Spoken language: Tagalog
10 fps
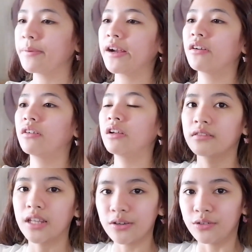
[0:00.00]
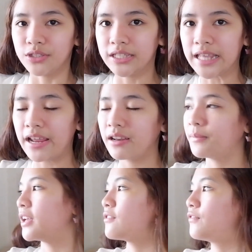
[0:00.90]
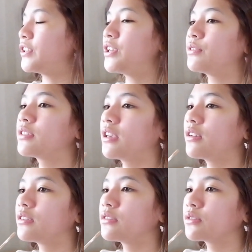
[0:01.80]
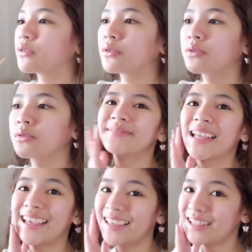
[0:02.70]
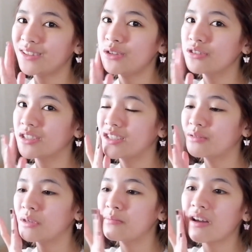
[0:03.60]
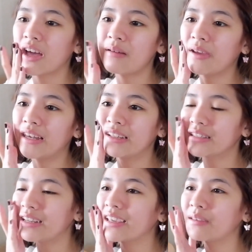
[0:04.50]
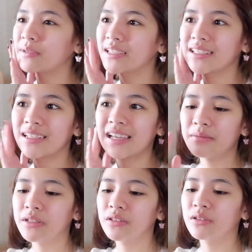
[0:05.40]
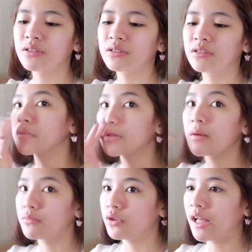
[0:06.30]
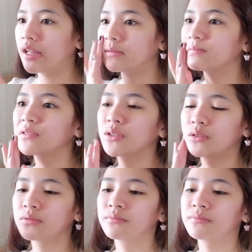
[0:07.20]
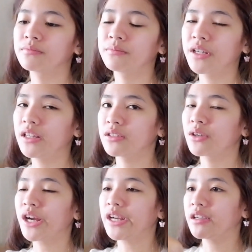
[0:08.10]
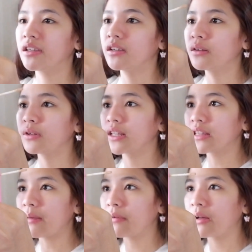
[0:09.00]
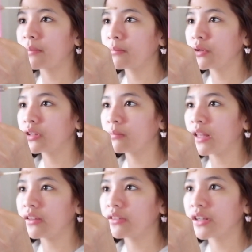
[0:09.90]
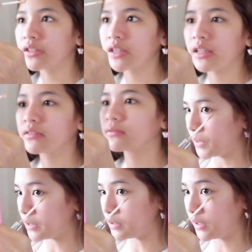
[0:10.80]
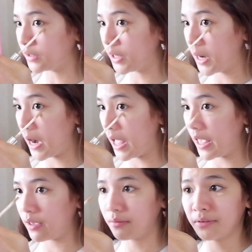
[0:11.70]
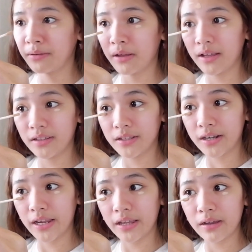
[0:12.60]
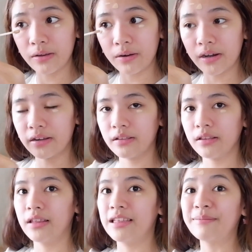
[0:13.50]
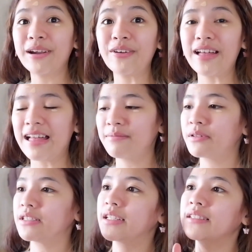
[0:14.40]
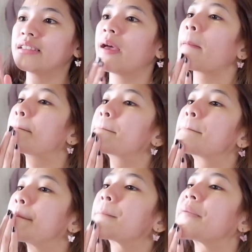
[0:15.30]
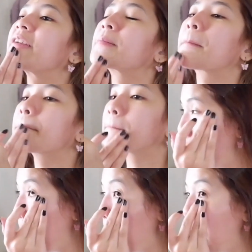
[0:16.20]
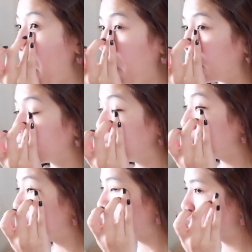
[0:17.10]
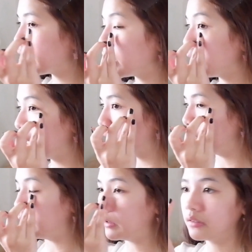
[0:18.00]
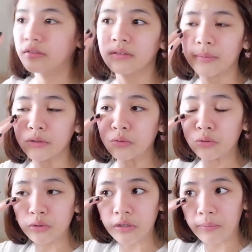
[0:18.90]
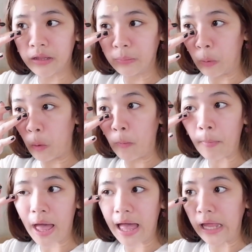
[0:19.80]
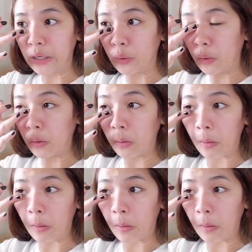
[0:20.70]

Pero nanonood tayo ng makeup videos ngayon. So, and don't judge me. Kamay lang talaga yung mga ginagamit ko sa mukha. So, I'm really sorry. Wala tayong mga pa-beauty blender dyan. This under eye. Oh, under eye ka, girl. Pero kahapon kasi, wait, if beauty girl kayo, paturo naman po kung paano.